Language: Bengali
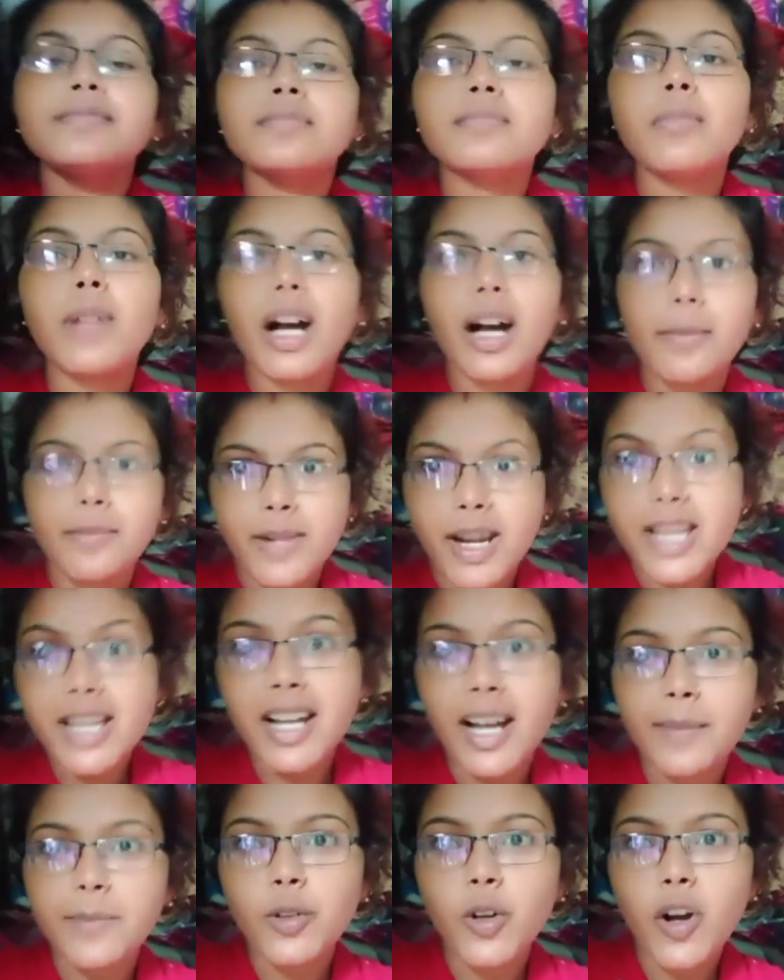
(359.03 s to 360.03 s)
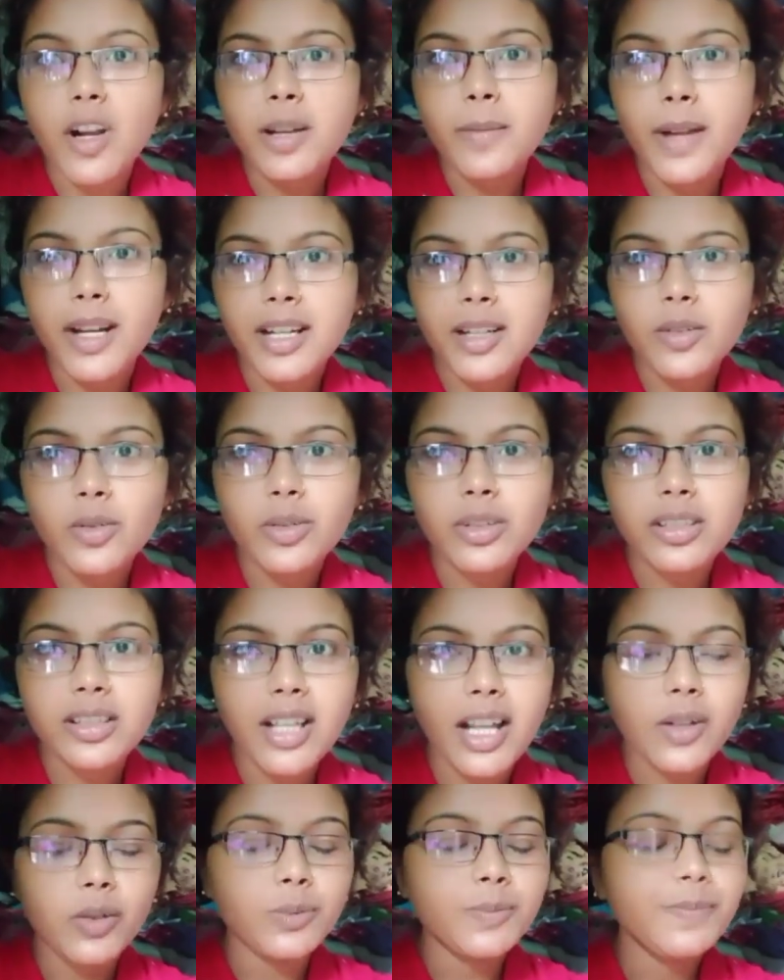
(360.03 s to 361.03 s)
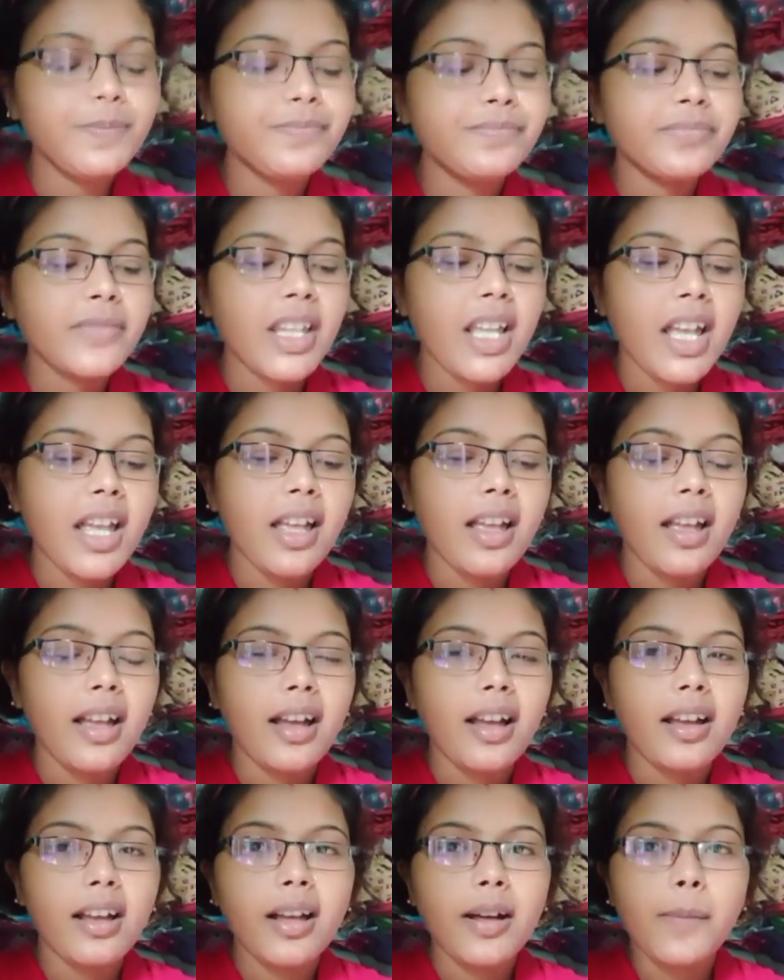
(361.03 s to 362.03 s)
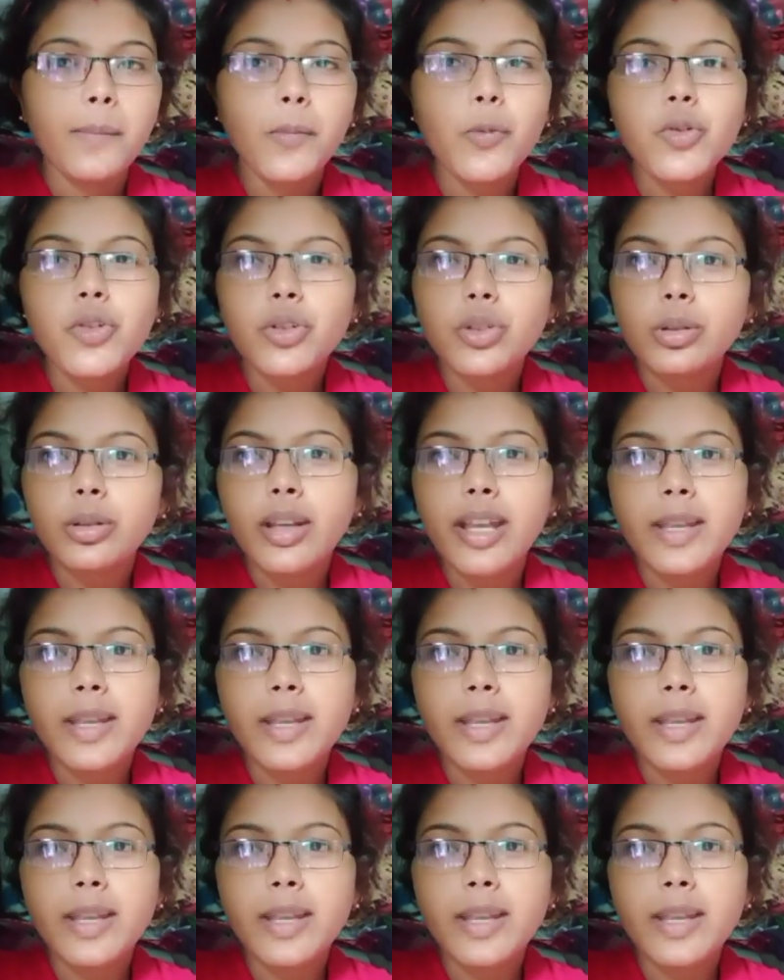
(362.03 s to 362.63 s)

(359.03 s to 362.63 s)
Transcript: বা আমরাই খাবো ঘরে বানানো নাড়ু পুজো তো এই